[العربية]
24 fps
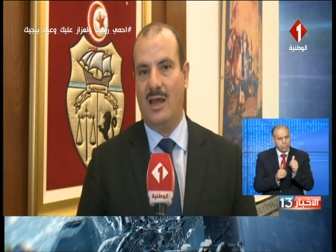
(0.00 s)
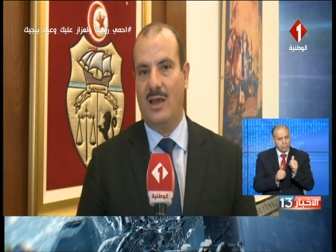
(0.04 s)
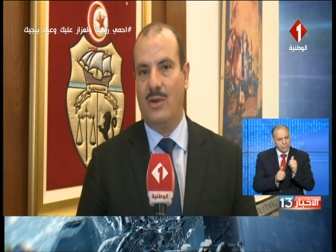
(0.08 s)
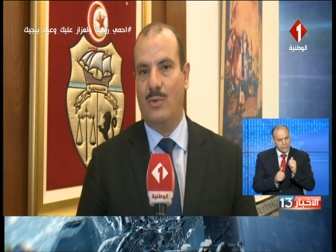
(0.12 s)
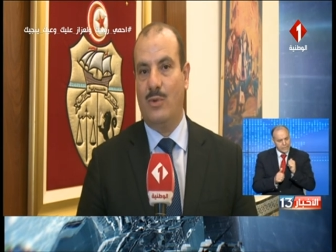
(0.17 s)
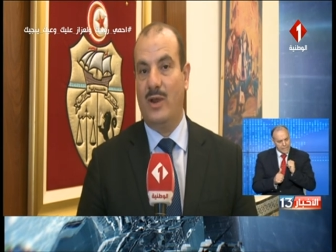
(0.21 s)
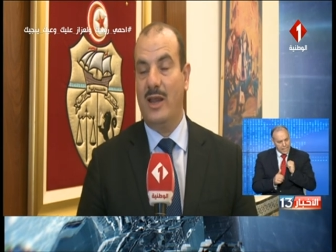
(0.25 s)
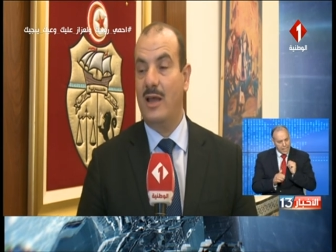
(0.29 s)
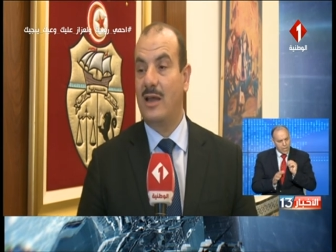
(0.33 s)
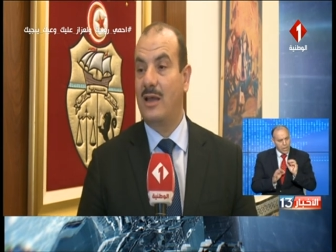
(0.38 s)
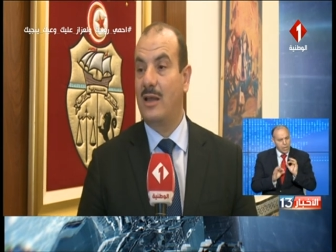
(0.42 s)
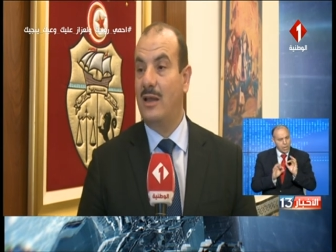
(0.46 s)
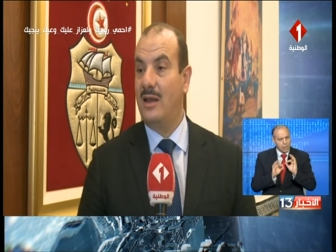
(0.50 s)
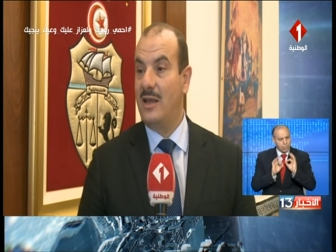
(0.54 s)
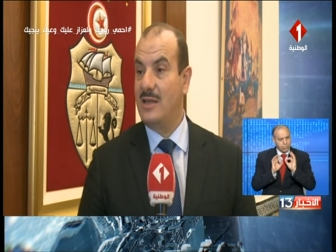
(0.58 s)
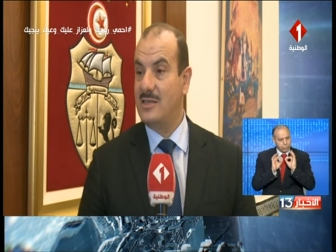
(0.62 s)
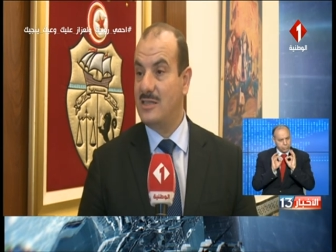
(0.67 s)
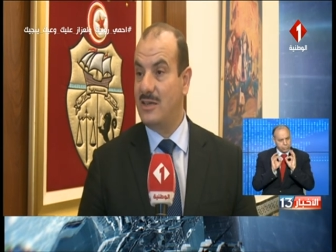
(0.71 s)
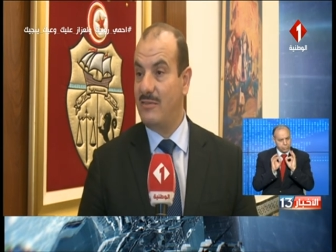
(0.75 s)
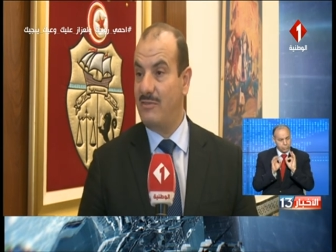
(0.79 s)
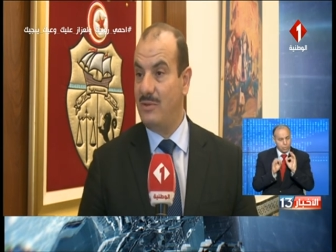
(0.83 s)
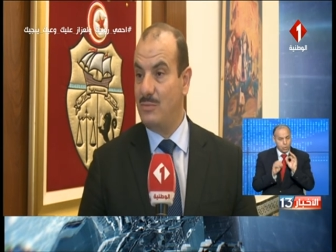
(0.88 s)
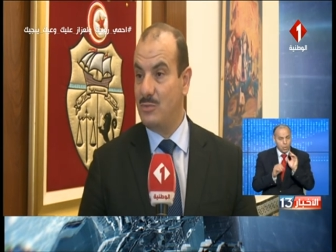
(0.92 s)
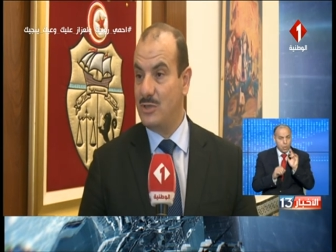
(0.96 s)
ولكن
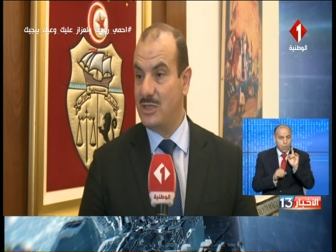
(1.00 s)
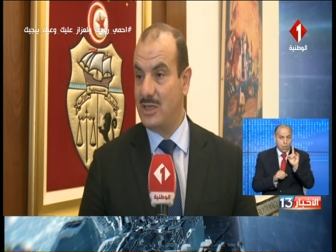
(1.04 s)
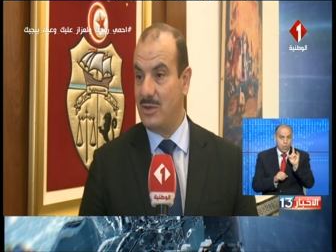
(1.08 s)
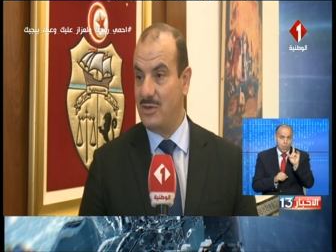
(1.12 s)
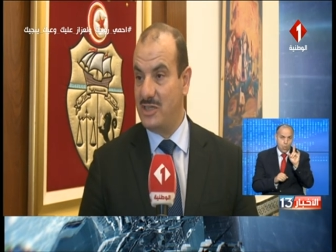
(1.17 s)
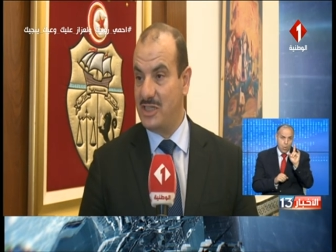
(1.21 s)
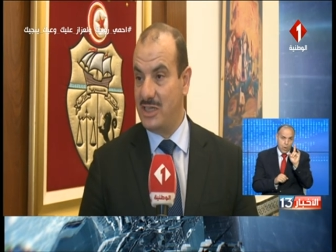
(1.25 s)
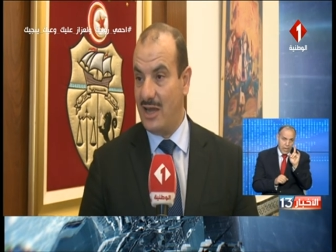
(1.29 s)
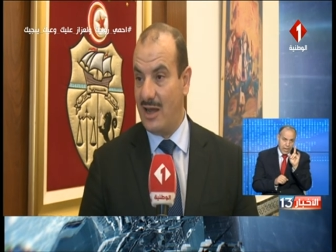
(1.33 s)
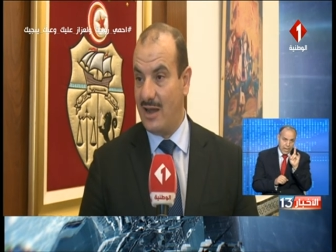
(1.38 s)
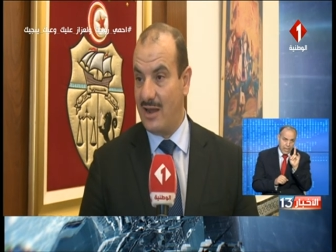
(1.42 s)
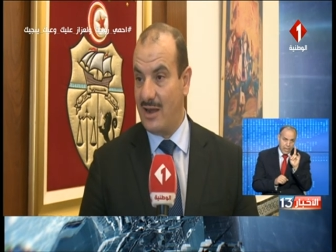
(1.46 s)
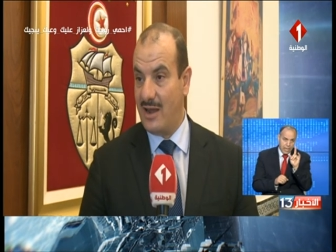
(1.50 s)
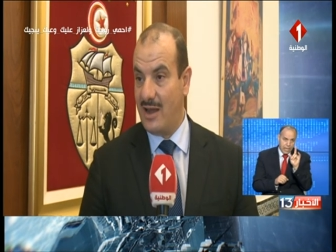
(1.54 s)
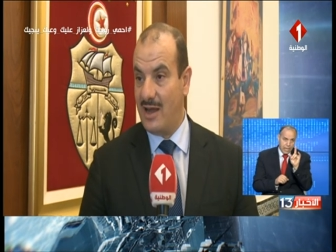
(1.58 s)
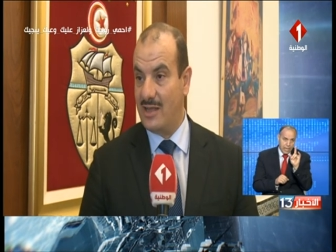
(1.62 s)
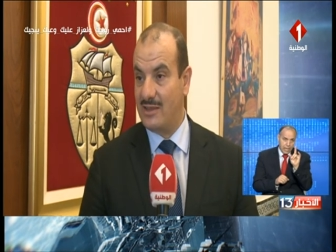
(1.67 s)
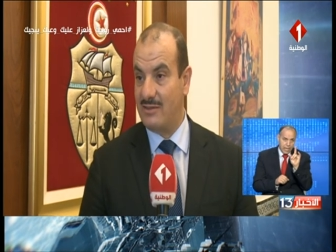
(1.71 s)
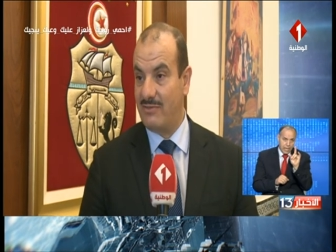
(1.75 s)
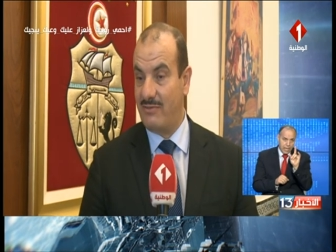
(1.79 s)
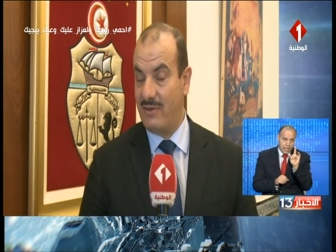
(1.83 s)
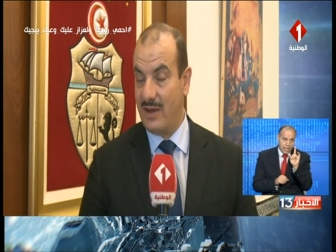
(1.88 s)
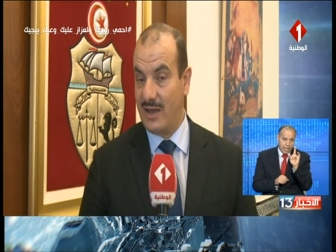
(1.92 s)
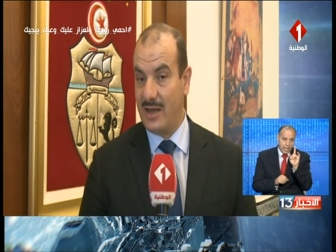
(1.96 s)
ليس في مستوى
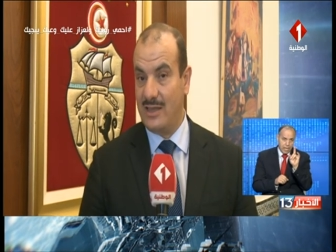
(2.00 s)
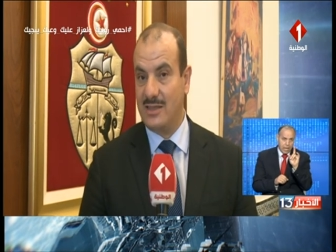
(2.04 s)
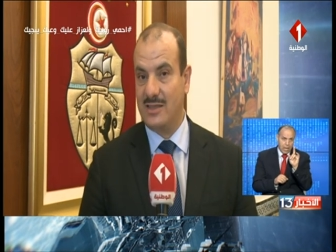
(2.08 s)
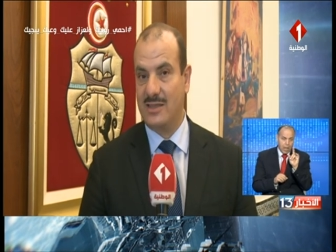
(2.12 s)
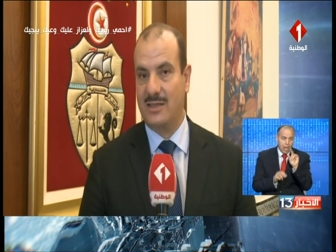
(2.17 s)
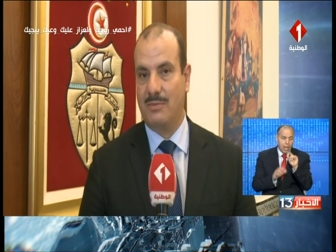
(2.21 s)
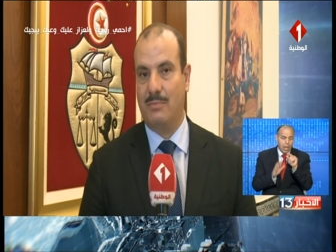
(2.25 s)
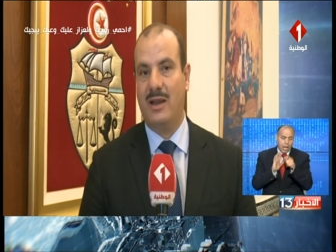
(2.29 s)
الشعارات فقط